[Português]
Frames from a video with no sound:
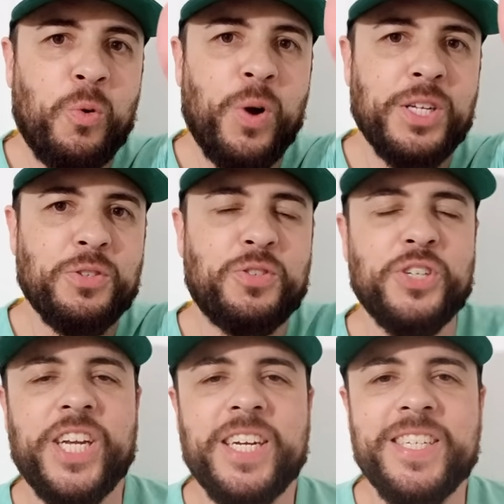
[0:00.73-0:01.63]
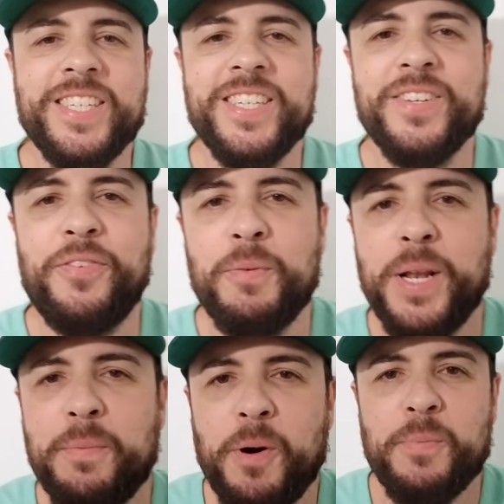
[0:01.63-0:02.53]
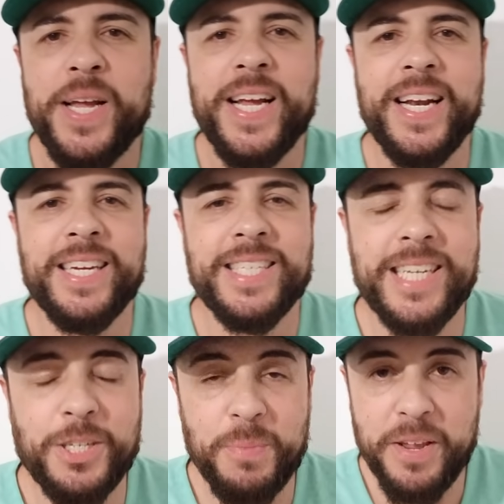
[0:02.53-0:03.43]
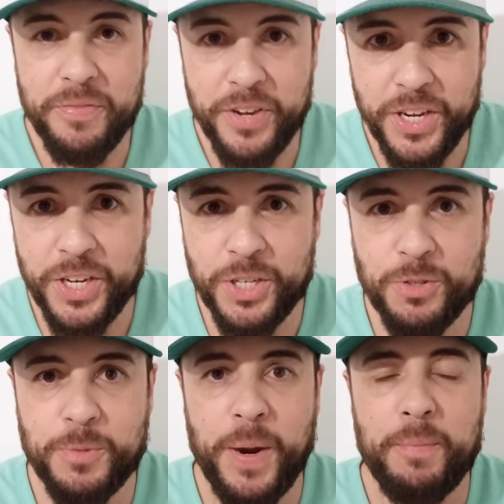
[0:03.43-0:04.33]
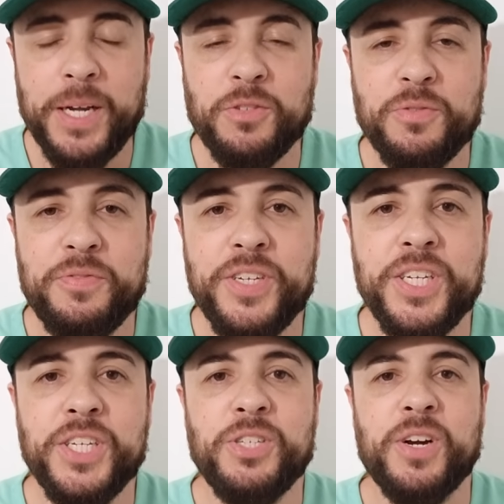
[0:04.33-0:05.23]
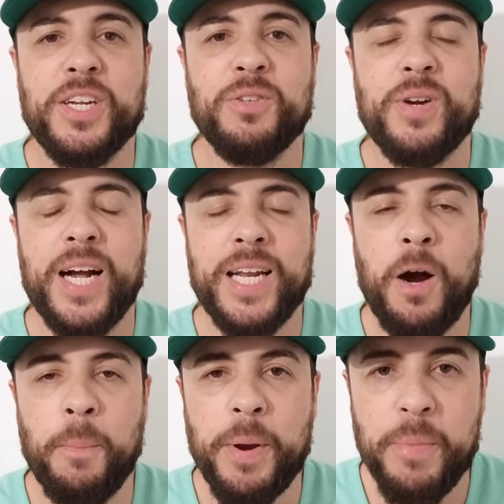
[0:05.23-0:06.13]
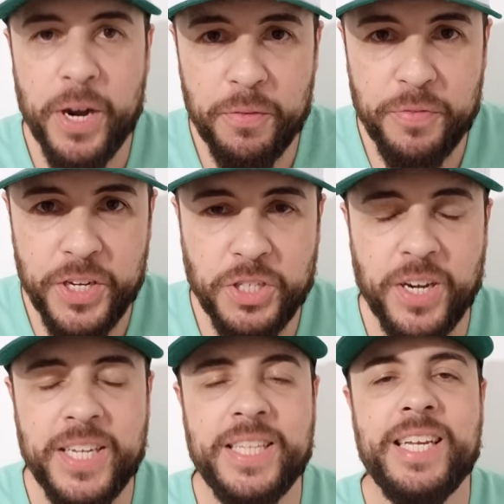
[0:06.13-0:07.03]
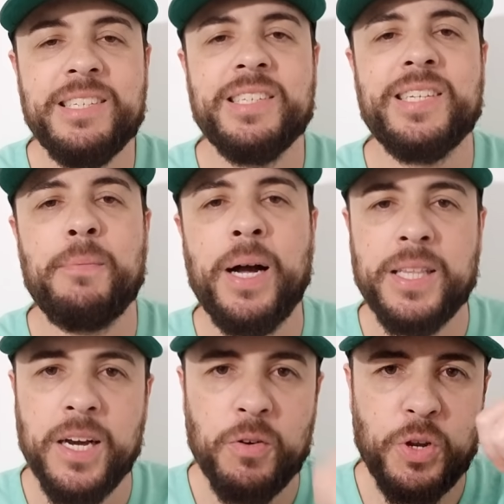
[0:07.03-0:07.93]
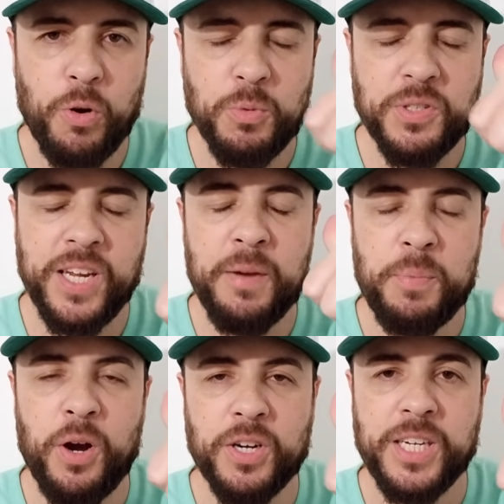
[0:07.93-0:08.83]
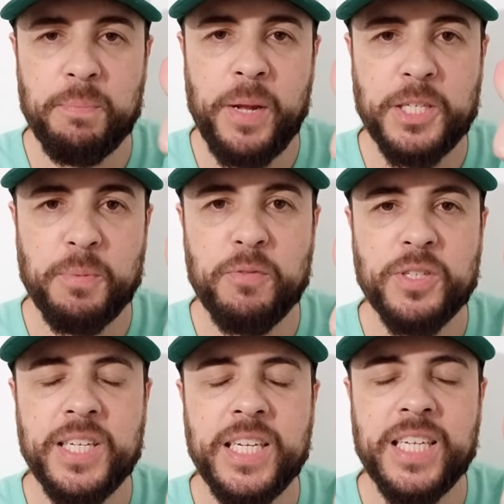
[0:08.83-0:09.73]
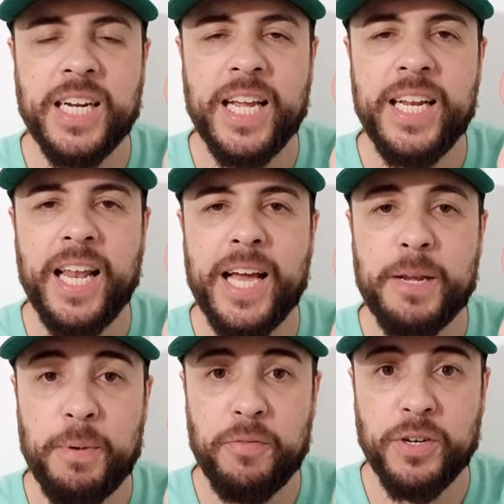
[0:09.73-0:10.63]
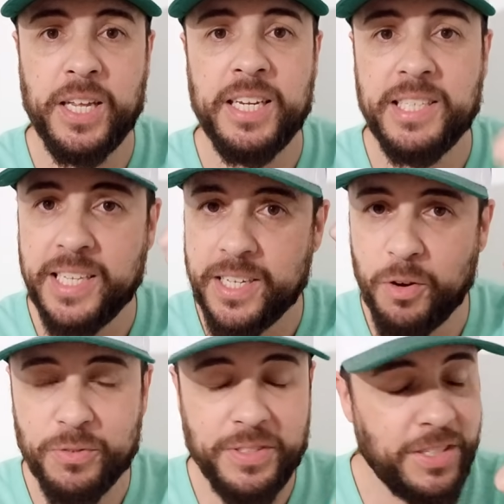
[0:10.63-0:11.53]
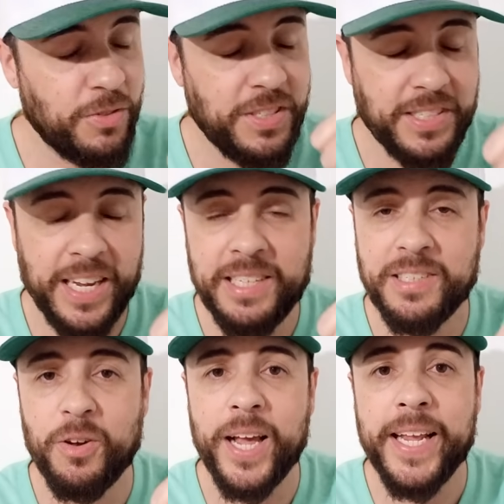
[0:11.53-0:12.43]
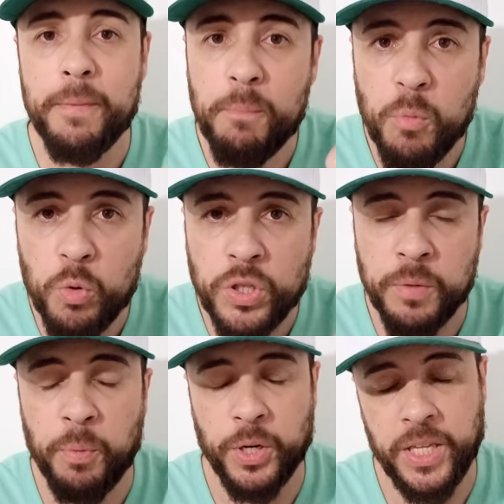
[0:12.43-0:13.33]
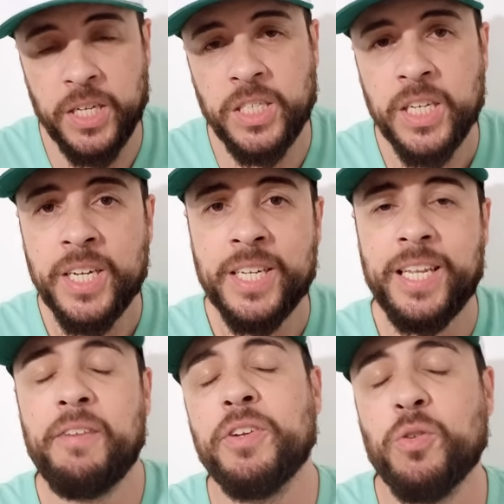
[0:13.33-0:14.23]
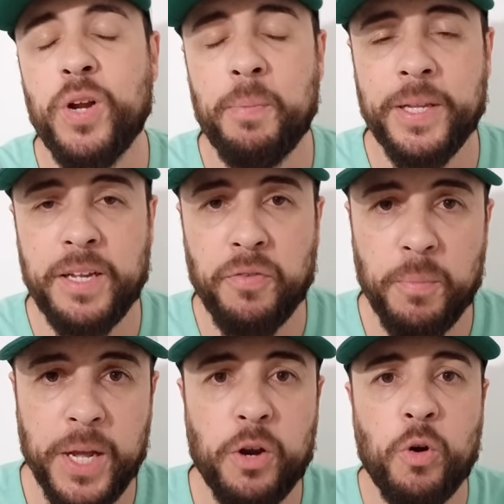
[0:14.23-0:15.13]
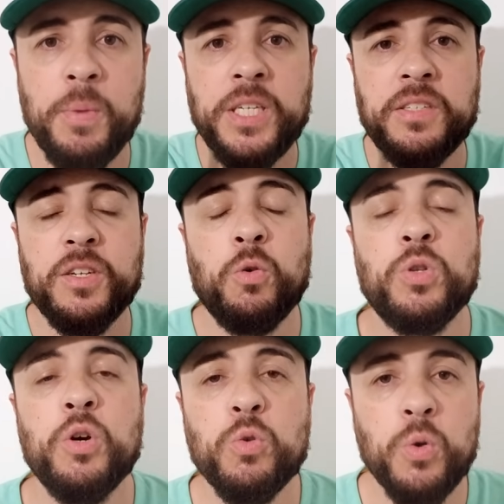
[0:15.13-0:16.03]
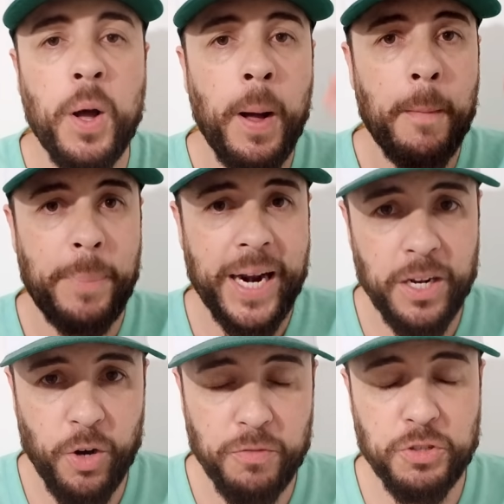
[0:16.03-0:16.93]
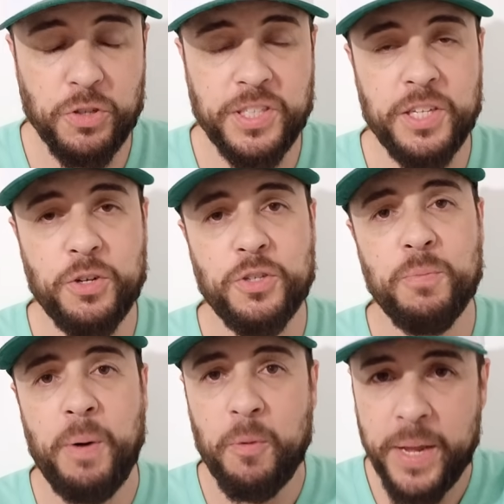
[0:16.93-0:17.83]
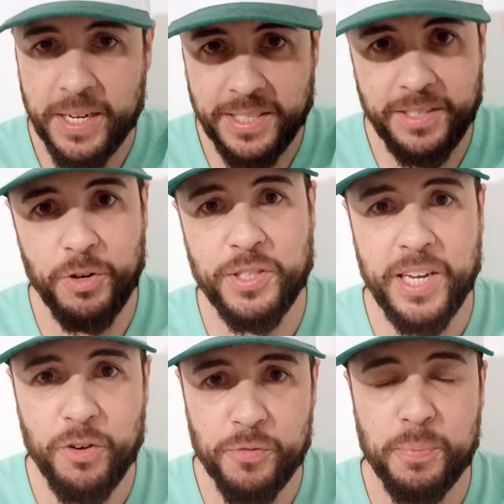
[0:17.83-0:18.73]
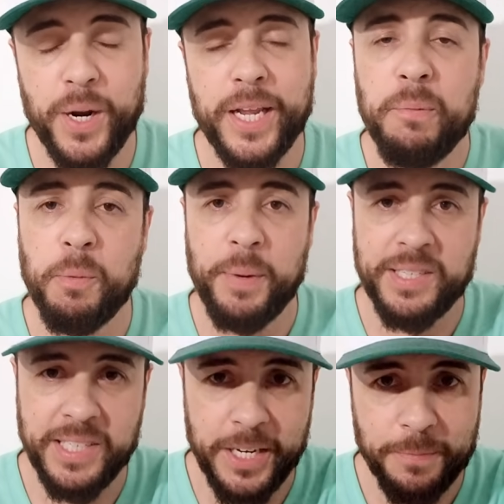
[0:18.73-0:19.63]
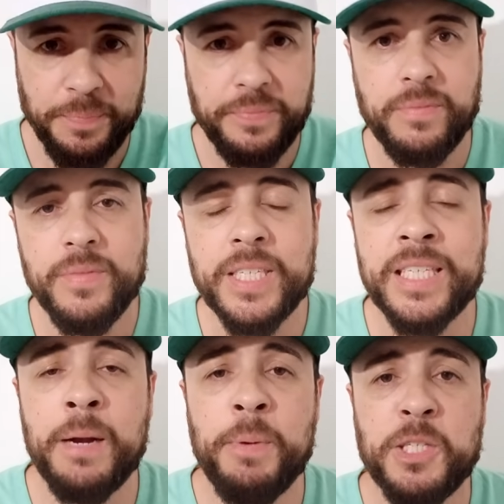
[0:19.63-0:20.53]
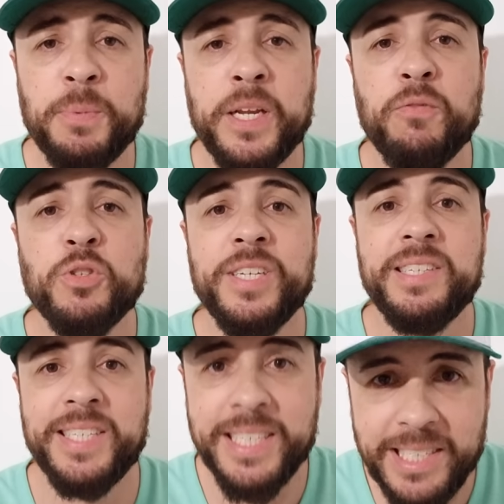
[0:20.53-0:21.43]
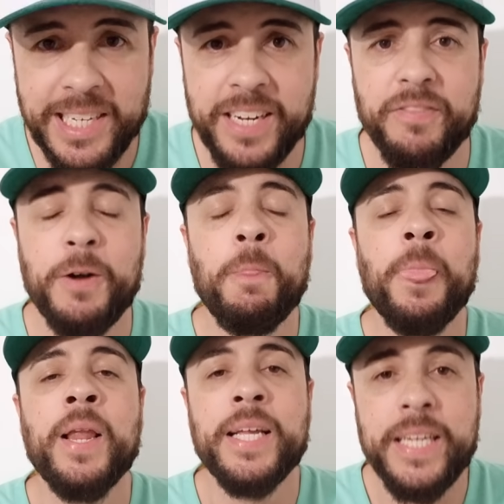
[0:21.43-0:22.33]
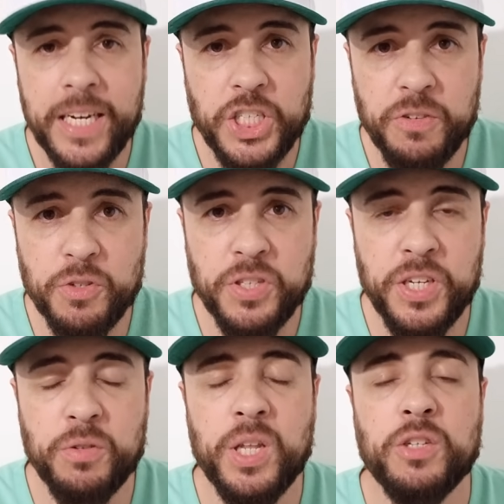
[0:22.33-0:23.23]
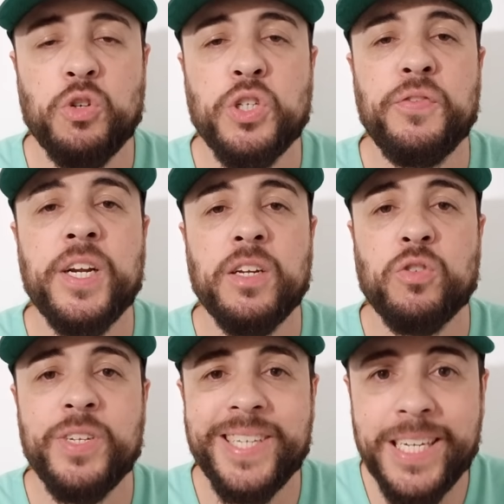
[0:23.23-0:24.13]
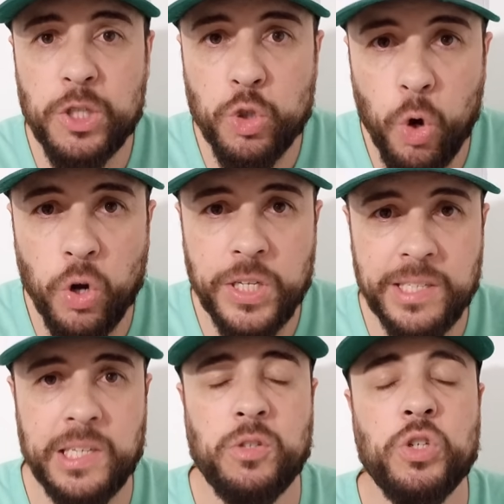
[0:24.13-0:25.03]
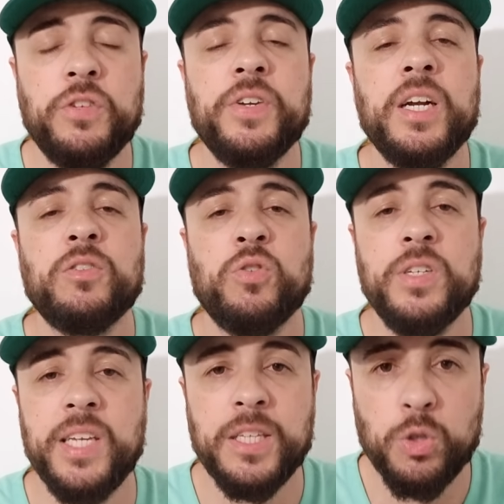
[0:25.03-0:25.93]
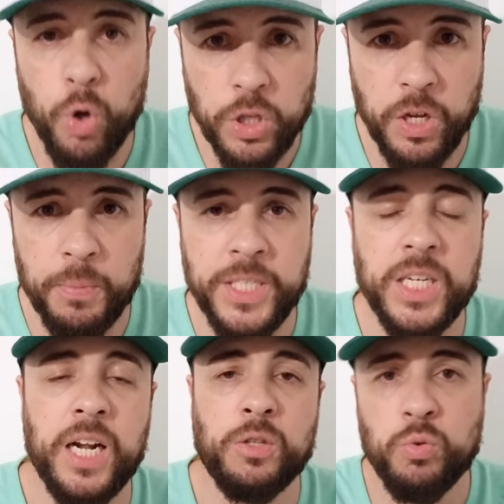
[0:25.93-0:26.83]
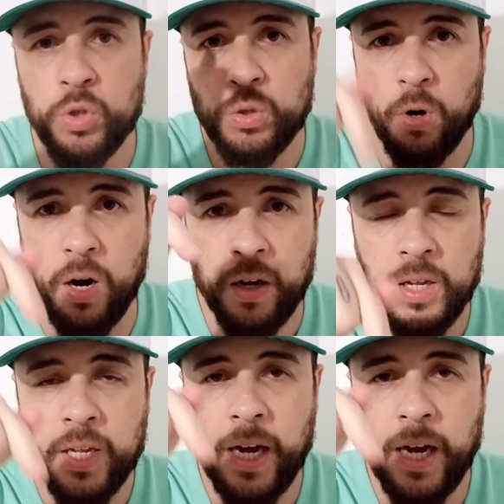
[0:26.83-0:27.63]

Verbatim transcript: Quando surge aí, família Palmeiras, sejam bem-vindos para mais um vídeo aqui do canal, primeiro vídeo aí desse sabadão e como sempre, ó, já peço para você deixar aquele like para fortalecer, não, não se esquece, seu like é muito importante, tá? Faz com que a plataforma recomende esse conteúdo para novos torcedores do Palmeiras. Se você é novo por aqui, meu parceiro, já peço para que você se inscreva e ative o sininho das notificações em todas as notificações, é totalmente gratuito, ó.